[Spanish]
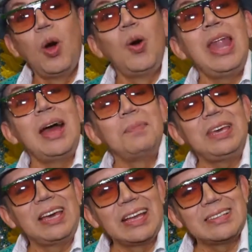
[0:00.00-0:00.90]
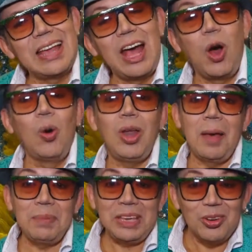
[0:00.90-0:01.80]
Hola amigas,
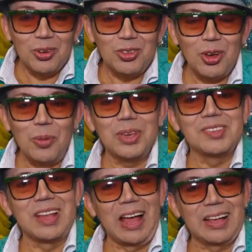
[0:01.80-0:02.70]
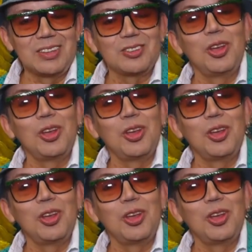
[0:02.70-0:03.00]
hola amigos, ¿cómo están?